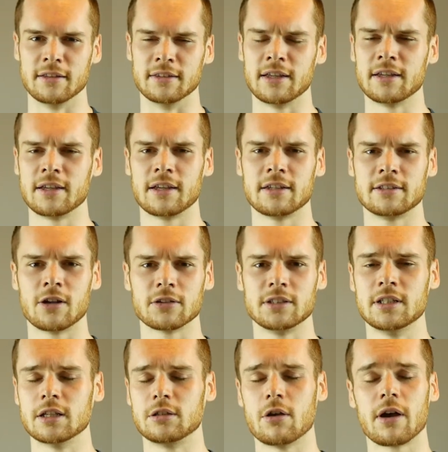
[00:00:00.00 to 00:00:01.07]
Des
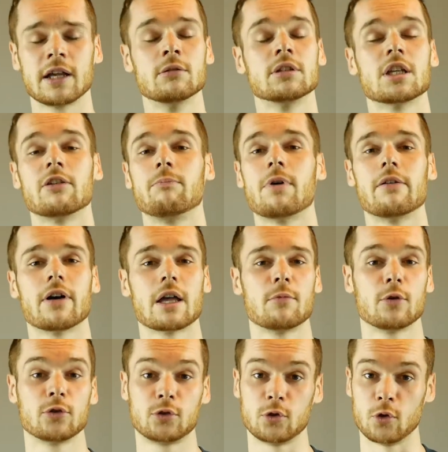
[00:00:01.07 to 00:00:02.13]
ordinateurs qui ne savent pas
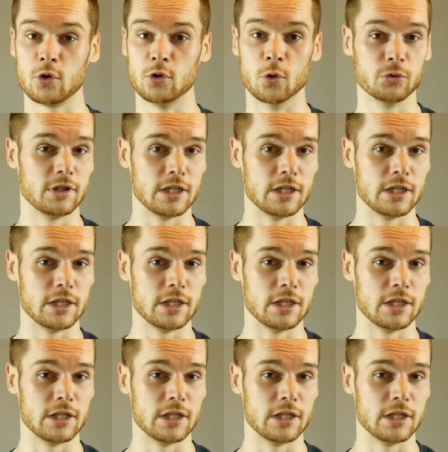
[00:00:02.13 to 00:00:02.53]
vraiment ce dont